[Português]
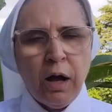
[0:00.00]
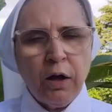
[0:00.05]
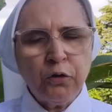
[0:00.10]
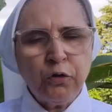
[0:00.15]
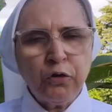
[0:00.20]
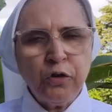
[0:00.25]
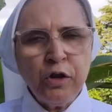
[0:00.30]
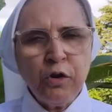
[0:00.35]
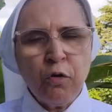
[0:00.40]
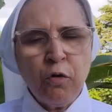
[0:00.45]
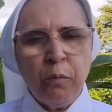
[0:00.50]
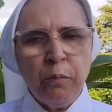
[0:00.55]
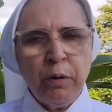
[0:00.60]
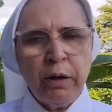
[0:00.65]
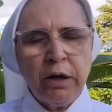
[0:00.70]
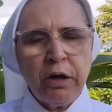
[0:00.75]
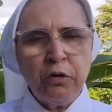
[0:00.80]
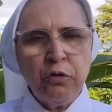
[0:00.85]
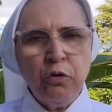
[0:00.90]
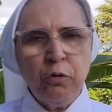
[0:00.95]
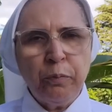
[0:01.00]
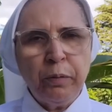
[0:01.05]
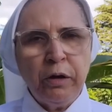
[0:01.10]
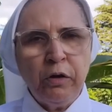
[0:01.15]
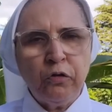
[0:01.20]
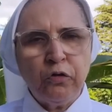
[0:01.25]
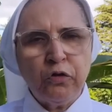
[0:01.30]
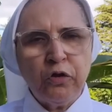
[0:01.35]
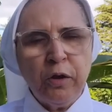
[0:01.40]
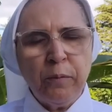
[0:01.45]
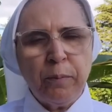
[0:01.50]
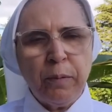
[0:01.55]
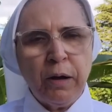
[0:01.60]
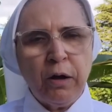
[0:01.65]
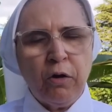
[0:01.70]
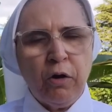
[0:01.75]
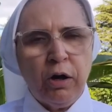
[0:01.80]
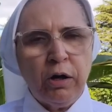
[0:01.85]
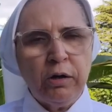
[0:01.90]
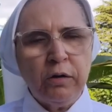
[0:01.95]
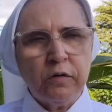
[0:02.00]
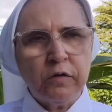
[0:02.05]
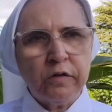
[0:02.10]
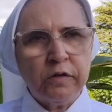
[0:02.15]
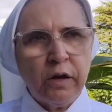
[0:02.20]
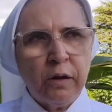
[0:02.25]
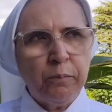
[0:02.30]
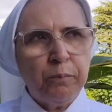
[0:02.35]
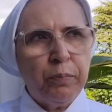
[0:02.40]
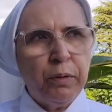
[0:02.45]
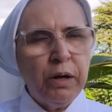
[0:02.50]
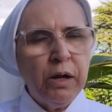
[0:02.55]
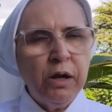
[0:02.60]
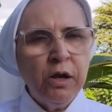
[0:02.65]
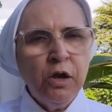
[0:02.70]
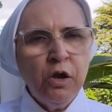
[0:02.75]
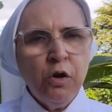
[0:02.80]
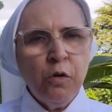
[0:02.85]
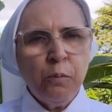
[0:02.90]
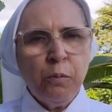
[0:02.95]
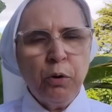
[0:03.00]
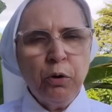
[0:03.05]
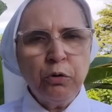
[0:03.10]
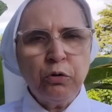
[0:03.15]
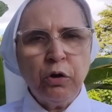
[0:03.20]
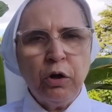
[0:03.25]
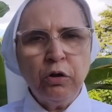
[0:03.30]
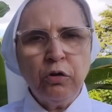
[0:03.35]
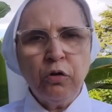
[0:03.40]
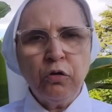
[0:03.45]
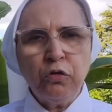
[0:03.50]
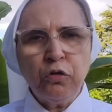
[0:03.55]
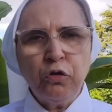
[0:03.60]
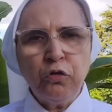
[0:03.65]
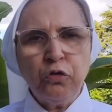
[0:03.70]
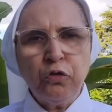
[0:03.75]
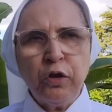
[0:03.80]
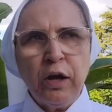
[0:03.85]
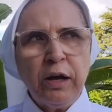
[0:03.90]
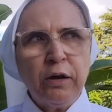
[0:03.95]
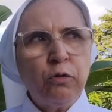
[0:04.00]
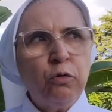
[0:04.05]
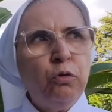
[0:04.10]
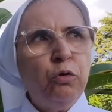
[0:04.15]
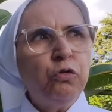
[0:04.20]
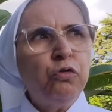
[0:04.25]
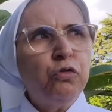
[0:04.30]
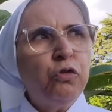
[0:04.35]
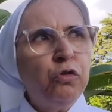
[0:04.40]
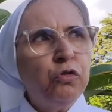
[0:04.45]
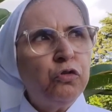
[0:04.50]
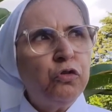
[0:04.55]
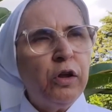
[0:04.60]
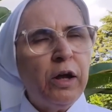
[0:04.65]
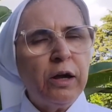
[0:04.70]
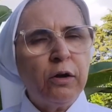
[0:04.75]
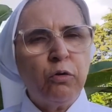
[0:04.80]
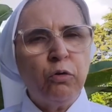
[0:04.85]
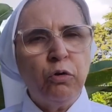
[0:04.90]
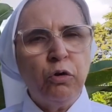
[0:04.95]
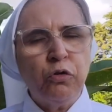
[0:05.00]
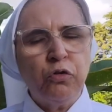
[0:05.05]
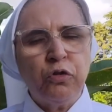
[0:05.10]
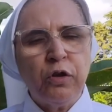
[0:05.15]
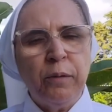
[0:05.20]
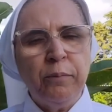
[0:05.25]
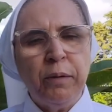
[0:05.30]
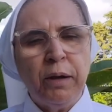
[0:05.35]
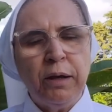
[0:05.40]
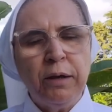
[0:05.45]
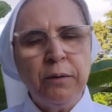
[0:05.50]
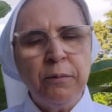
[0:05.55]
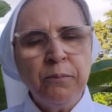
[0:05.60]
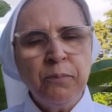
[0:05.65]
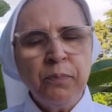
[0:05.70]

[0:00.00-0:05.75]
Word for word: assim como era no princípio, agora e sempre, por todos os séculos dos séculos. Amém.